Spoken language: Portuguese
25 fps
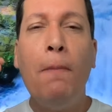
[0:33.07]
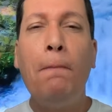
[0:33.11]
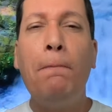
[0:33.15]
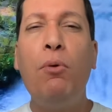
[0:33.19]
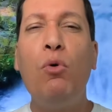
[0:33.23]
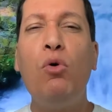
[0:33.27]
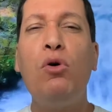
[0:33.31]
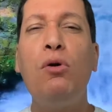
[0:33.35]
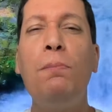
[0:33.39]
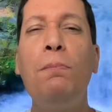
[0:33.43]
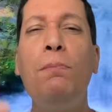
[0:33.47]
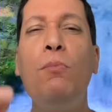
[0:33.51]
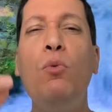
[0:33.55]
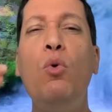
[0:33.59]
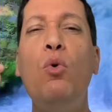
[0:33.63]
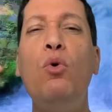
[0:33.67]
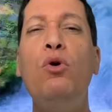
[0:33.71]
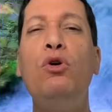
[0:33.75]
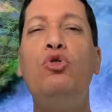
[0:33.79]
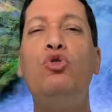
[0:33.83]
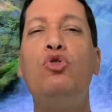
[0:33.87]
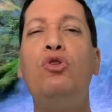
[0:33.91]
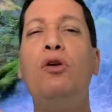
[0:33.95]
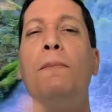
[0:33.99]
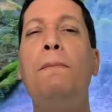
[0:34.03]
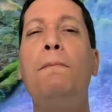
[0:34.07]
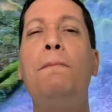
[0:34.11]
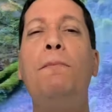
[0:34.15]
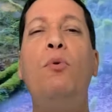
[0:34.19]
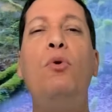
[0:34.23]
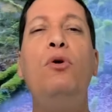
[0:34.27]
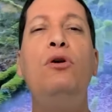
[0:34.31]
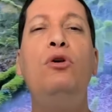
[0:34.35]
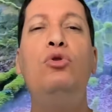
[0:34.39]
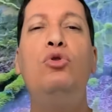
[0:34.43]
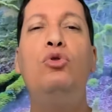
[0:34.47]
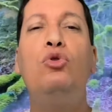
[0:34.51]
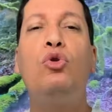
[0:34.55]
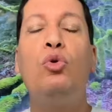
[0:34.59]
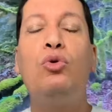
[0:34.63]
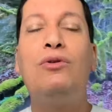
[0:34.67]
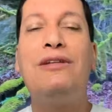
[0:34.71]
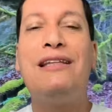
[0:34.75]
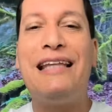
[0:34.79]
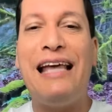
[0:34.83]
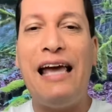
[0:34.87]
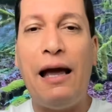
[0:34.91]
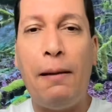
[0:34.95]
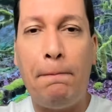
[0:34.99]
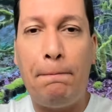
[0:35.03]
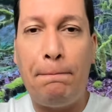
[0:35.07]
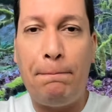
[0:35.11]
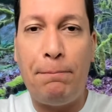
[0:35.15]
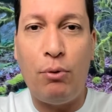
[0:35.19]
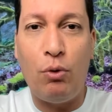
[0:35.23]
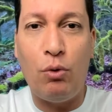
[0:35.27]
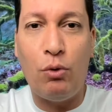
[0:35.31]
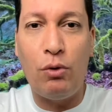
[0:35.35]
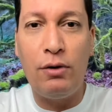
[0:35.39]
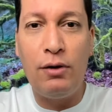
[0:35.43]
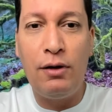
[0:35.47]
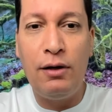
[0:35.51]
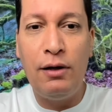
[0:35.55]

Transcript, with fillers: por muito e muito tempo?